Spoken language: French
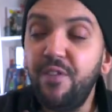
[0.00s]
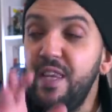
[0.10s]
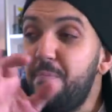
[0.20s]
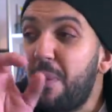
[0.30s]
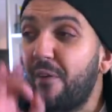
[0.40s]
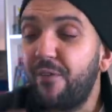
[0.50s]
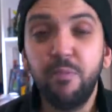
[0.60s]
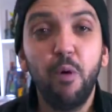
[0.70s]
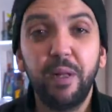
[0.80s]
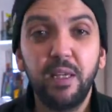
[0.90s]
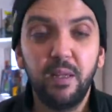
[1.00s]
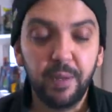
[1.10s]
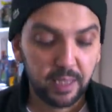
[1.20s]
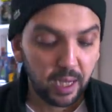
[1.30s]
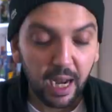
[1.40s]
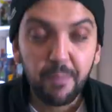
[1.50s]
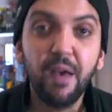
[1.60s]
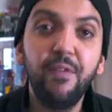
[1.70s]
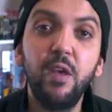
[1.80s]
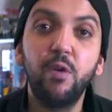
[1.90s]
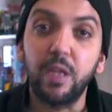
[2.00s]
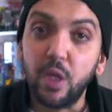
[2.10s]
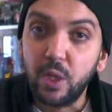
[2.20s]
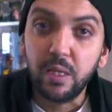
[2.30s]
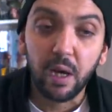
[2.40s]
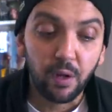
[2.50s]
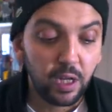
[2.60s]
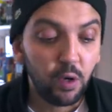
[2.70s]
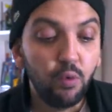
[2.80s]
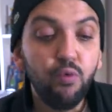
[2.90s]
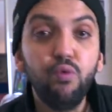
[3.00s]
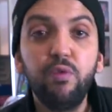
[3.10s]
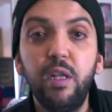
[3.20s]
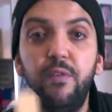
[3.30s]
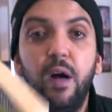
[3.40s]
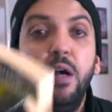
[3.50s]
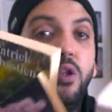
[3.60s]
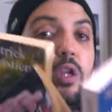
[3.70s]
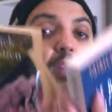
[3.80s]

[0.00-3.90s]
définit parfaitement Patrick Sébastien, la bienveillance. Et je dis ça en ayant lu tous ses livres. Hein. Je